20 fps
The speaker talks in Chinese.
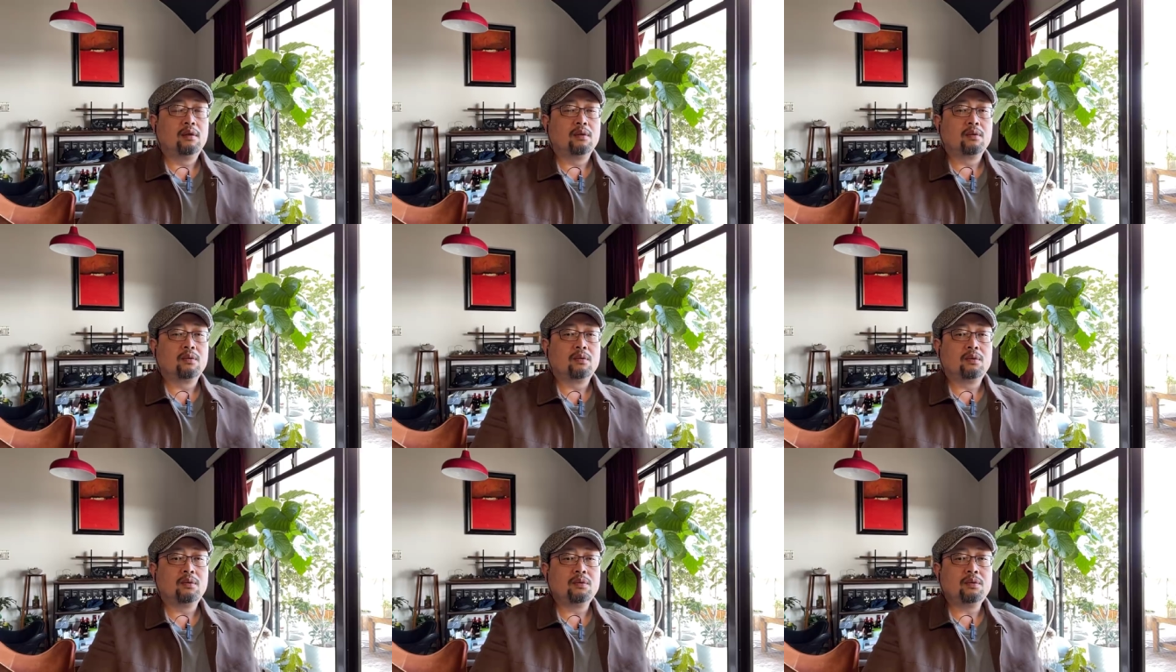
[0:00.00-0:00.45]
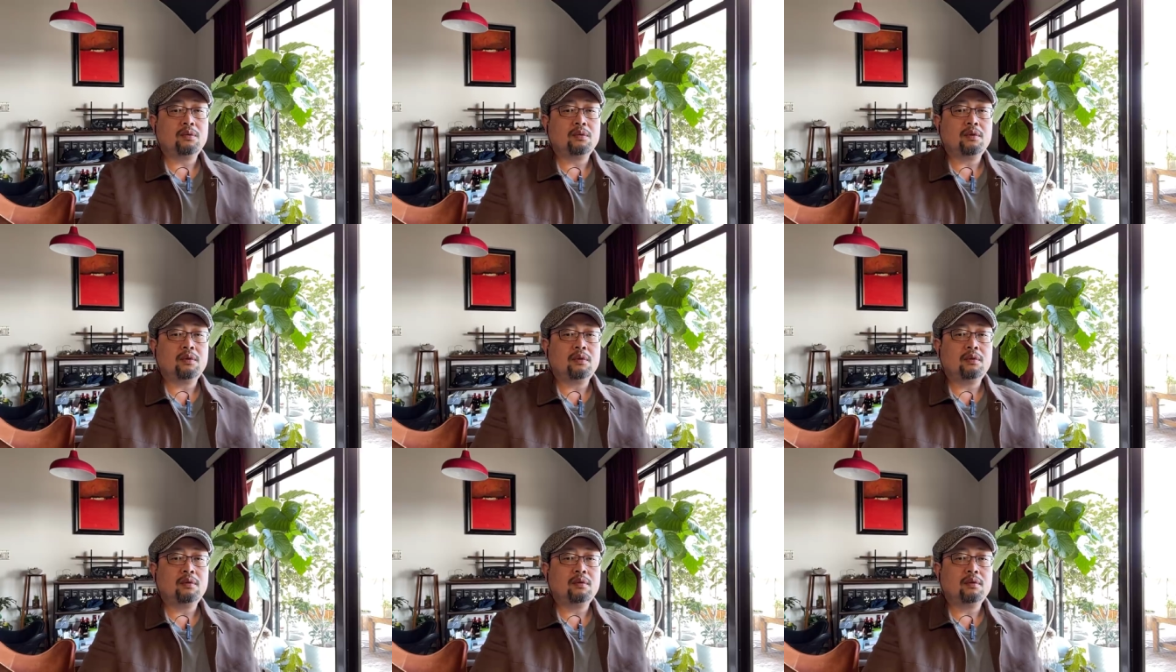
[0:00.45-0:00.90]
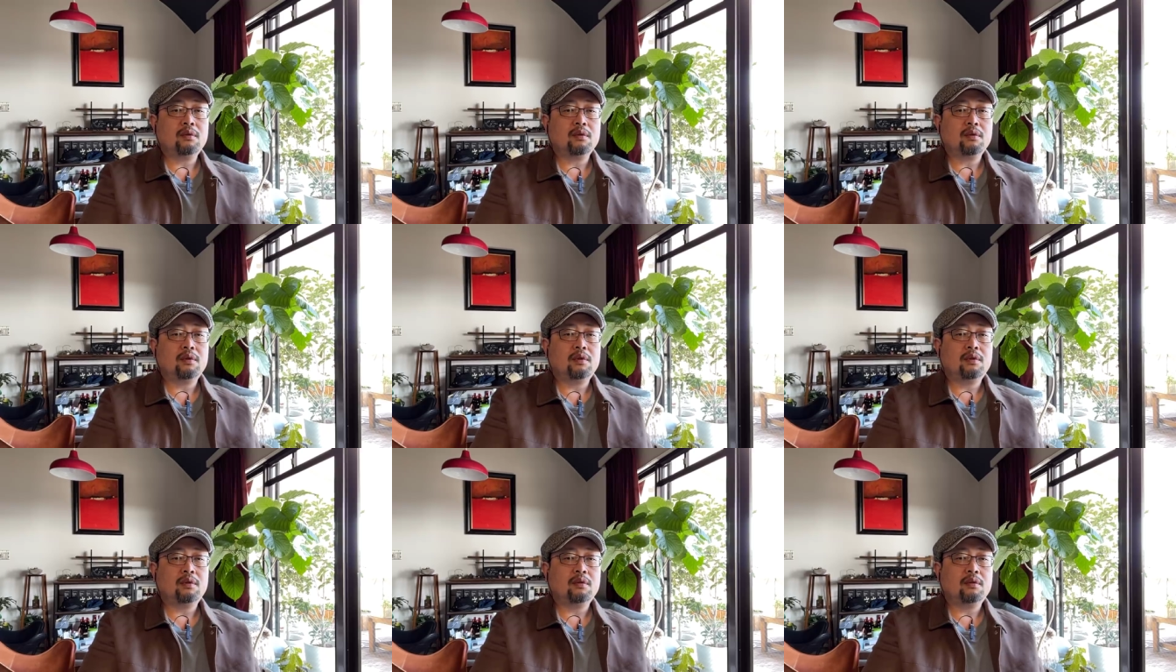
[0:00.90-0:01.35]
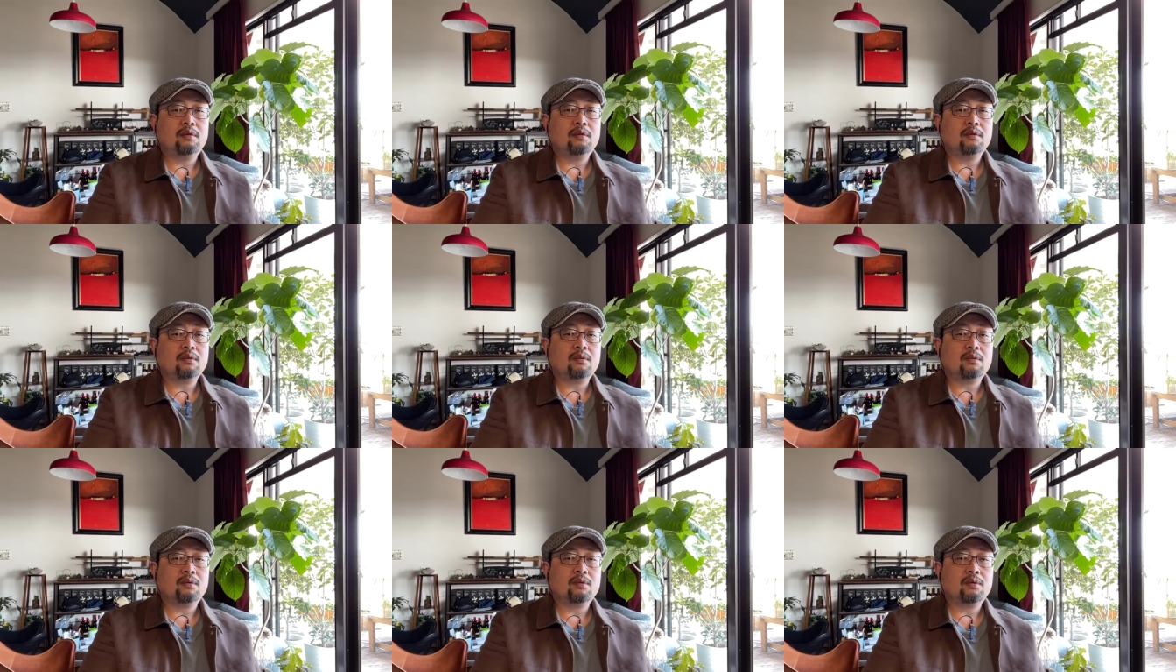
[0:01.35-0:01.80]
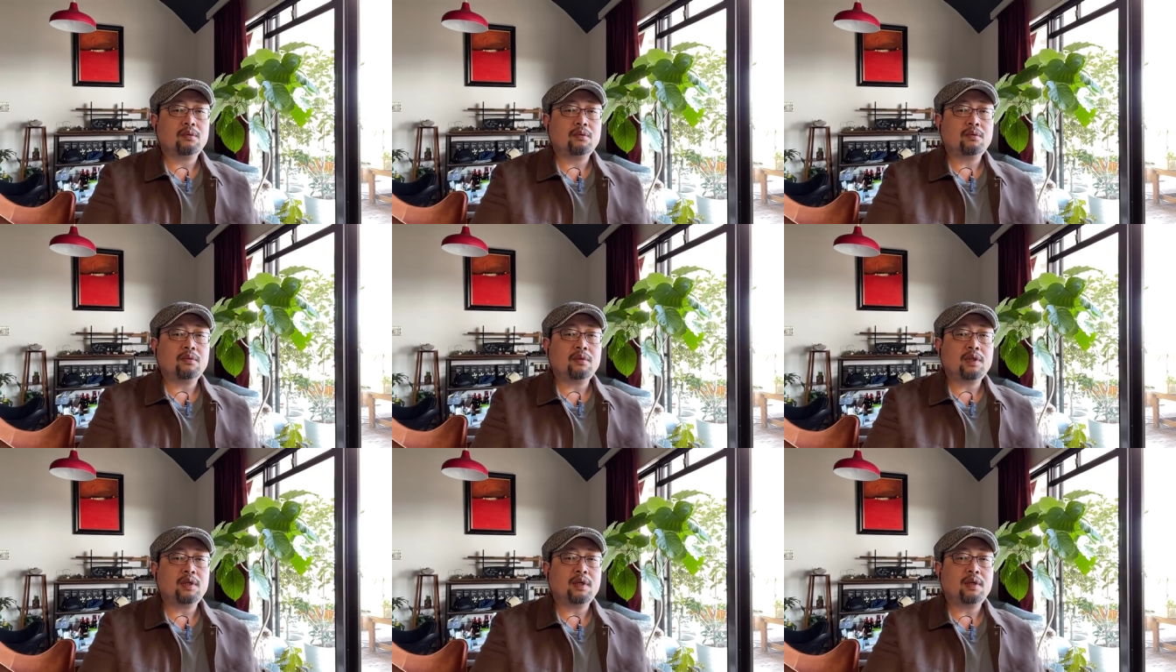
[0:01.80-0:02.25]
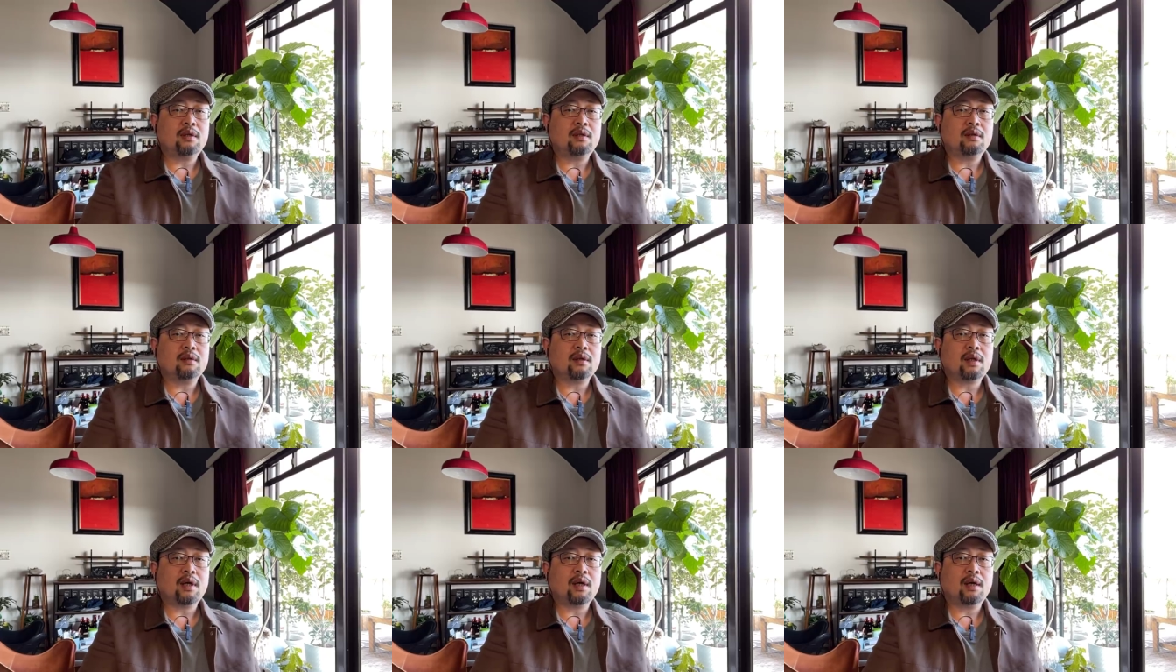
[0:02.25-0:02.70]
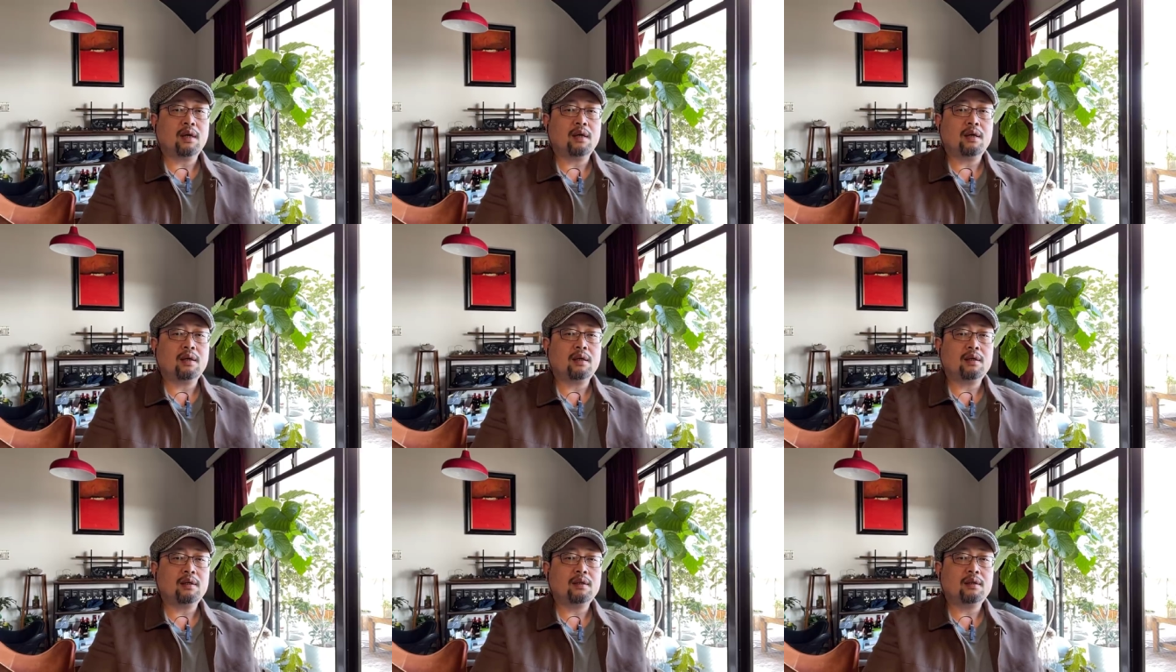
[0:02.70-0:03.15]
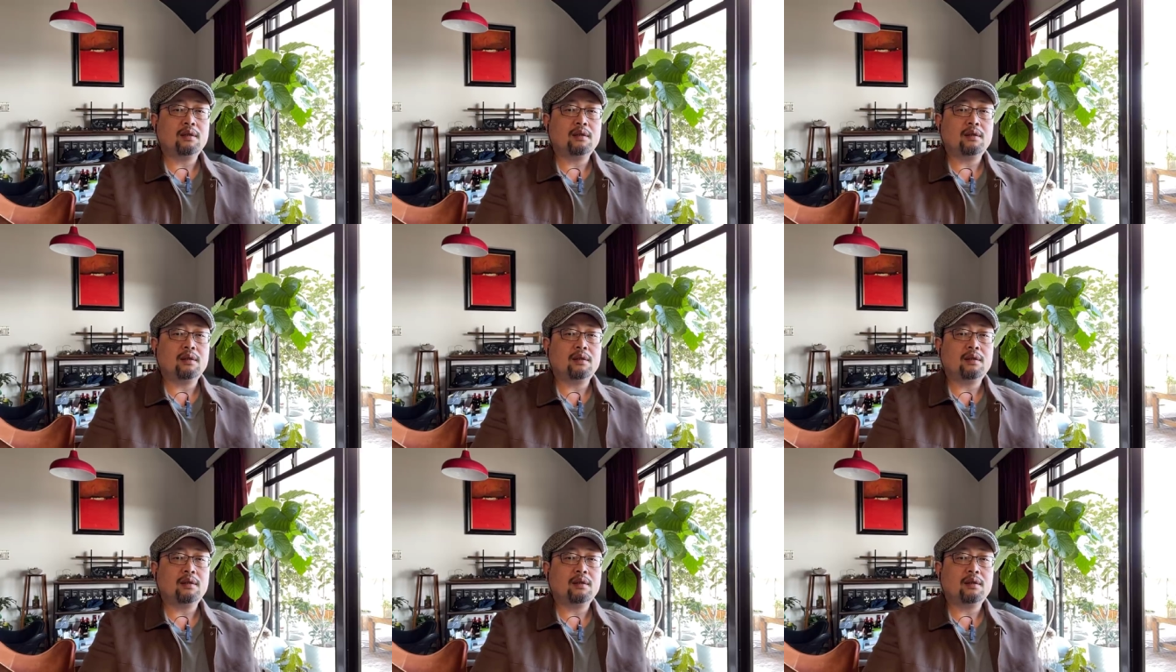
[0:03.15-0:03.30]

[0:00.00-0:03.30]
顾雏军，顾雏军先生，他